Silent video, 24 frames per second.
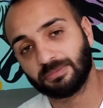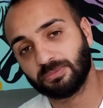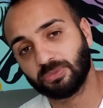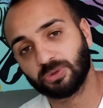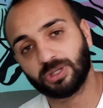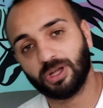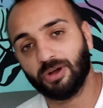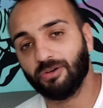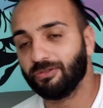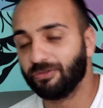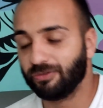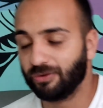
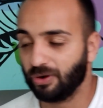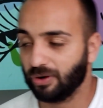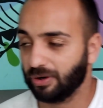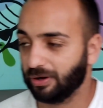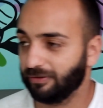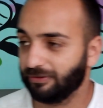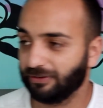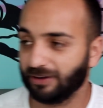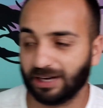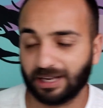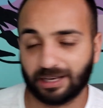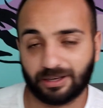mudar o foco e
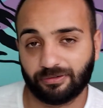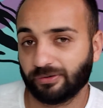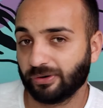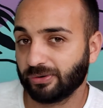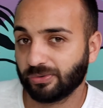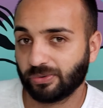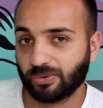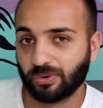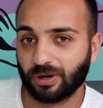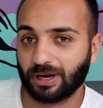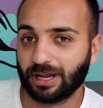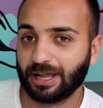falar que foi
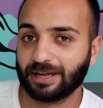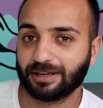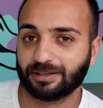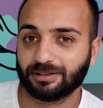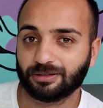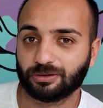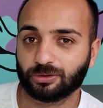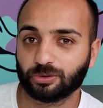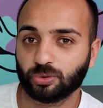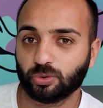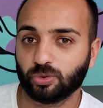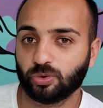um colega
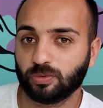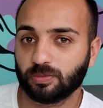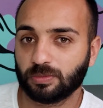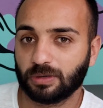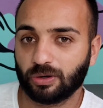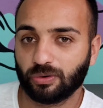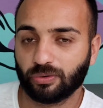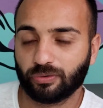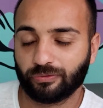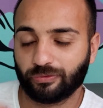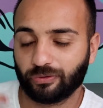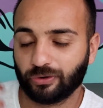de turma
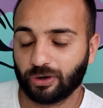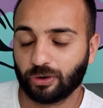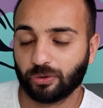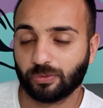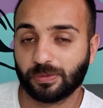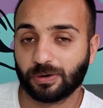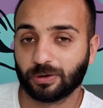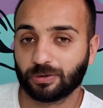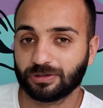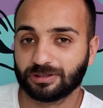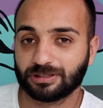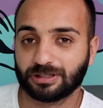ou que foi
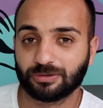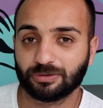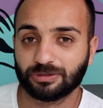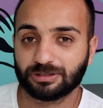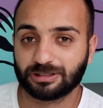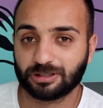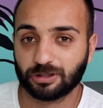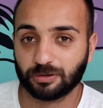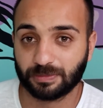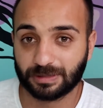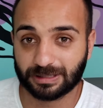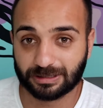alguma coisa que
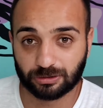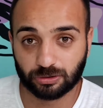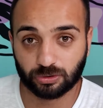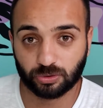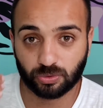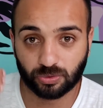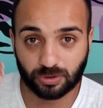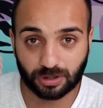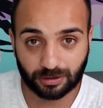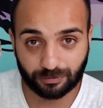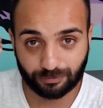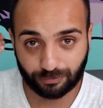aconteceu, mas
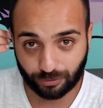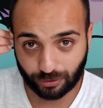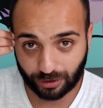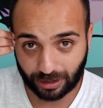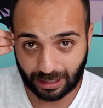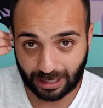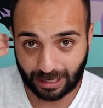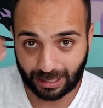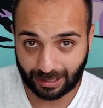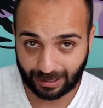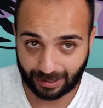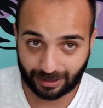nunca
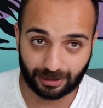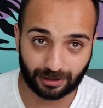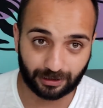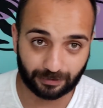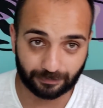foi ela.